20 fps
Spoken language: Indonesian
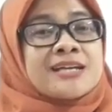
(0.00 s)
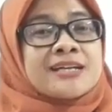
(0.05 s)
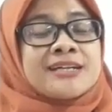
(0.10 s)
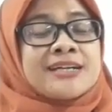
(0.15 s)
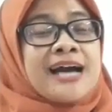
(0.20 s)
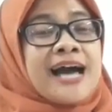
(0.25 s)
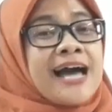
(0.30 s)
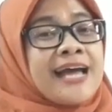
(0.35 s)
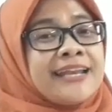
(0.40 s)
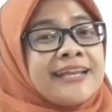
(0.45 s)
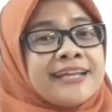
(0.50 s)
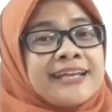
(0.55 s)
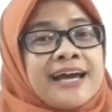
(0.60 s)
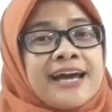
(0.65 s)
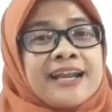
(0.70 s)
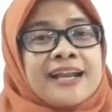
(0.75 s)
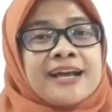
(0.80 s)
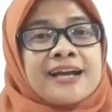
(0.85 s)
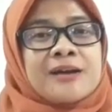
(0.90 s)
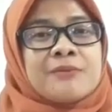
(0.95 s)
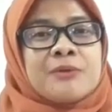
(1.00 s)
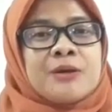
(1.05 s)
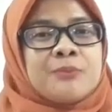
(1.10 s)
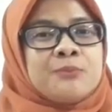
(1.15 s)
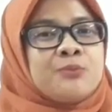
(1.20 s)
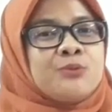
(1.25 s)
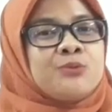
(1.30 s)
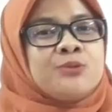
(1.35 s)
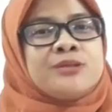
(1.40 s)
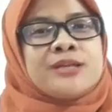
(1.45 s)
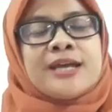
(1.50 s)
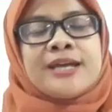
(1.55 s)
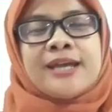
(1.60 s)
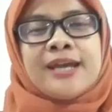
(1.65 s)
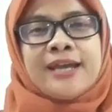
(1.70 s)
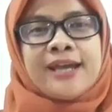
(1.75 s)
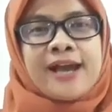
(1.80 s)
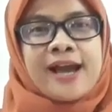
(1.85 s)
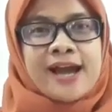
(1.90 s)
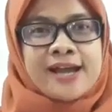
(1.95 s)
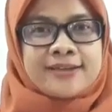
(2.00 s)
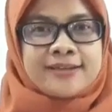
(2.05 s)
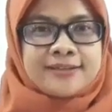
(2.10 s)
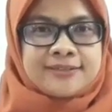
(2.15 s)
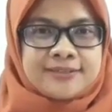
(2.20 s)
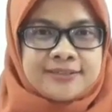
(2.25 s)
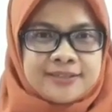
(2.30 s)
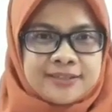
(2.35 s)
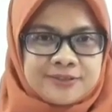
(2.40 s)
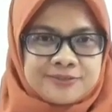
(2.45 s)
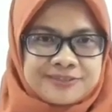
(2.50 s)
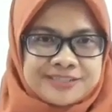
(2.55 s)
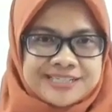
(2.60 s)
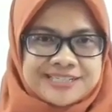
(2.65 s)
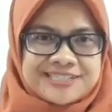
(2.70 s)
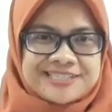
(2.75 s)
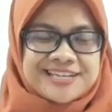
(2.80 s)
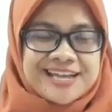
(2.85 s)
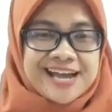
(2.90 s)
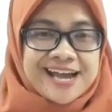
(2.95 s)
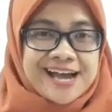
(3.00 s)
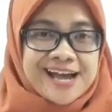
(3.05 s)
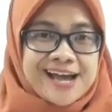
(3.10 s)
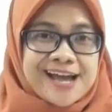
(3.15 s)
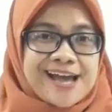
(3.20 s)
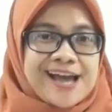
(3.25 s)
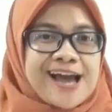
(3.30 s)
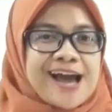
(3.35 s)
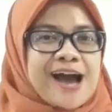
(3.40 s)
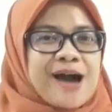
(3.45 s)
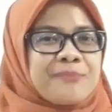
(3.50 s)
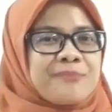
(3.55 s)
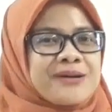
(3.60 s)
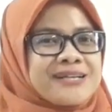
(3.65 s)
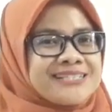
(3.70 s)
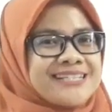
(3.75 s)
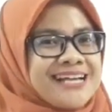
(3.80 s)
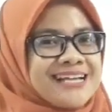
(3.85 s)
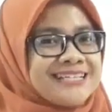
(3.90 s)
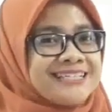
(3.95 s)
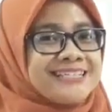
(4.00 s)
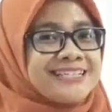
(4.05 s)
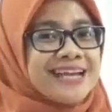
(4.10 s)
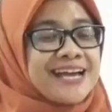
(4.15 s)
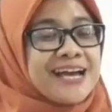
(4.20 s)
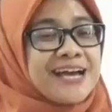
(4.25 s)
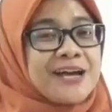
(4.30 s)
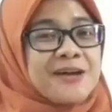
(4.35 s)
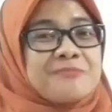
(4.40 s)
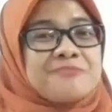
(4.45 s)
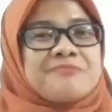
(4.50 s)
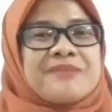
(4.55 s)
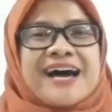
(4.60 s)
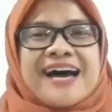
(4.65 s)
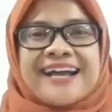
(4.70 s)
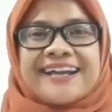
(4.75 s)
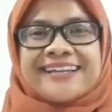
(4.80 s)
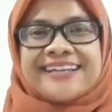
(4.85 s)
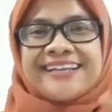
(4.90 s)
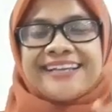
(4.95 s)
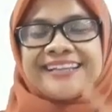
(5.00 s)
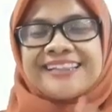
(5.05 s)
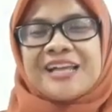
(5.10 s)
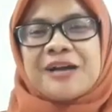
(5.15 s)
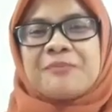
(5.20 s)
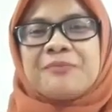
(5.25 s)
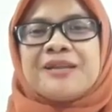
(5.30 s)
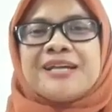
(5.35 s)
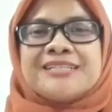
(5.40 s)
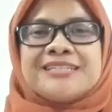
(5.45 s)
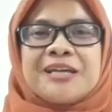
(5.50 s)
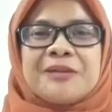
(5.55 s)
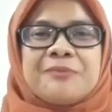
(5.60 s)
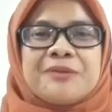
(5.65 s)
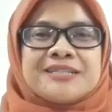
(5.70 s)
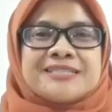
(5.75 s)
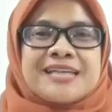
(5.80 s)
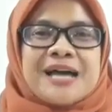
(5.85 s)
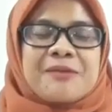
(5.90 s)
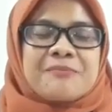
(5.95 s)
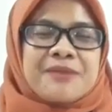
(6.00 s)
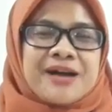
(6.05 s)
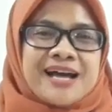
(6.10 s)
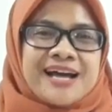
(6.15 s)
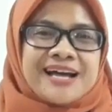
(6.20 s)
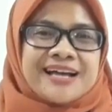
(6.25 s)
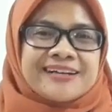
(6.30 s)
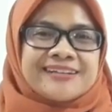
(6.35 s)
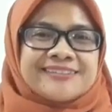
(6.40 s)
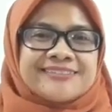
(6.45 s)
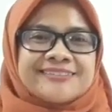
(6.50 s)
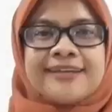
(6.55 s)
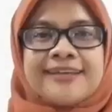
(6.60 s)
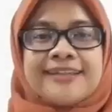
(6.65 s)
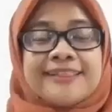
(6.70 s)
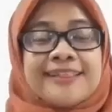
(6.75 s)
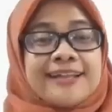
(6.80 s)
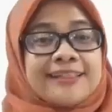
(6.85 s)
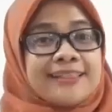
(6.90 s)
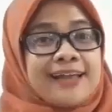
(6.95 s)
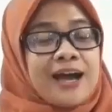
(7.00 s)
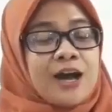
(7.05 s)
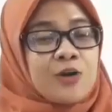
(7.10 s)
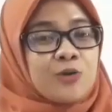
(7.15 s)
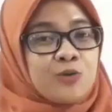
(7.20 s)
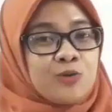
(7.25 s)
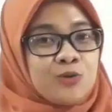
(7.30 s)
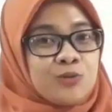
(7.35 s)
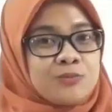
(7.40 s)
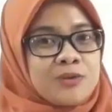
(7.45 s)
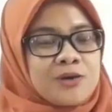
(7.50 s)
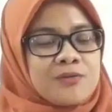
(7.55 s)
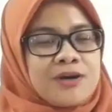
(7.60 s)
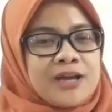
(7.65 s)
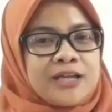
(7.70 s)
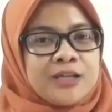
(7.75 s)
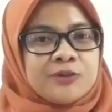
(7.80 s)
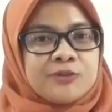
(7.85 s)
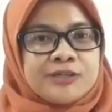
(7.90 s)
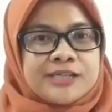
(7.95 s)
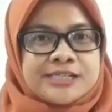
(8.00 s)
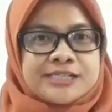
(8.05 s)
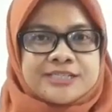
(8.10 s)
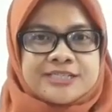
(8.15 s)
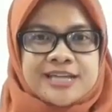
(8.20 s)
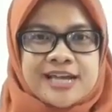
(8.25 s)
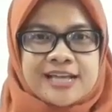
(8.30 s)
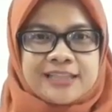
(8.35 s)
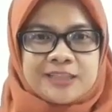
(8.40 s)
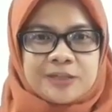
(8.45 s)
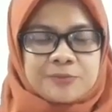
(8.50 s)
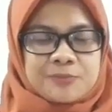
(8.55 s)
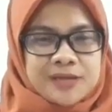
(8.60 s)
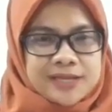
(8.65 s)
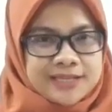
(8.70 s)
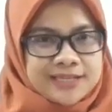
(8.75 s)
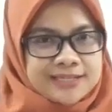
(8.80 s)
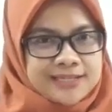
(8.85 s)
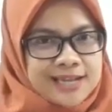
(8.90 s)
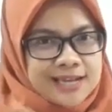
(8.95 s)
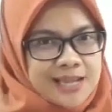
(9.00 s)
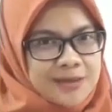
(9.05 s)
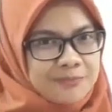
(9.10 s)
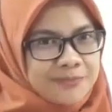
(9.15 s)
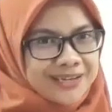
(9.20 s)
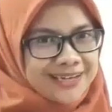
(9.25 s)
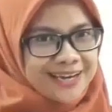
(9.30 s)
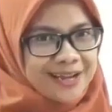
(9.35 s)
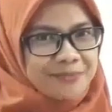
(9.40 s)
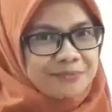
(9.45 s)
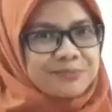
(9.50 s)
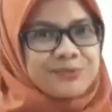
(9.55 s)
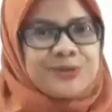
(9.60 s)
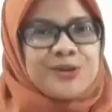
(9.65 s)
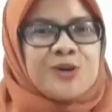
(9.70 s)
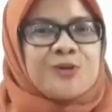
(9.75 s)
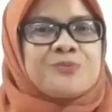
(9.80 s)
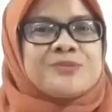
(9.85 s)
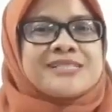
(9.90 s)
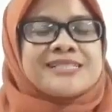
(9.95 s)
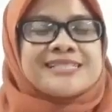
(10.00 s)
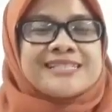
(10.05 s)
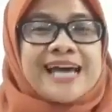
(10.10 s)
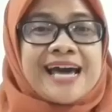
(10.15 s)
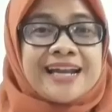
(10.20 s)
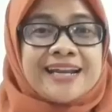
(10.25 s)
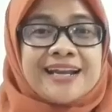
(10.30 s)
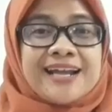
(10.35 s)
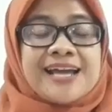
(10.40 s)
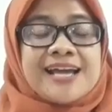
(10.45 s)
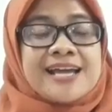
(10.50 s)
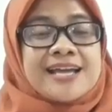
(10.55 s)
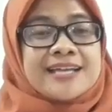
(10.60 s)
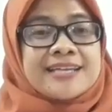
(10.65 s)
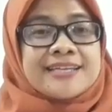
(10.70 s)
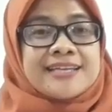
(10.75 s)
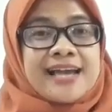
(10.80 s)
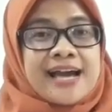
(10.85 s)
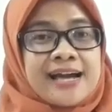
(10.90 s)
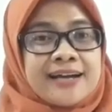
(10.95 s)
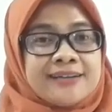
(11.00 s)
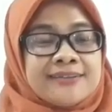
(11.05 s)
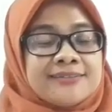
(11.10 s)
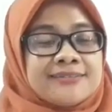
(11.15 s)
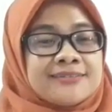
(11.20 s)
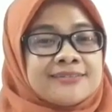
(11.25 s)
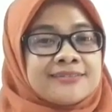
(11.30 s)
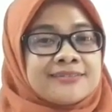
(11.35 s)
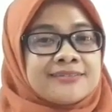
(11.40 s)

keanekaragaman budaya yang ada di Indonesia. Apa saja? Mari kita belajar bersama. Kita tahu bahwa Indonesia terbagi dalam enam pulau besar yang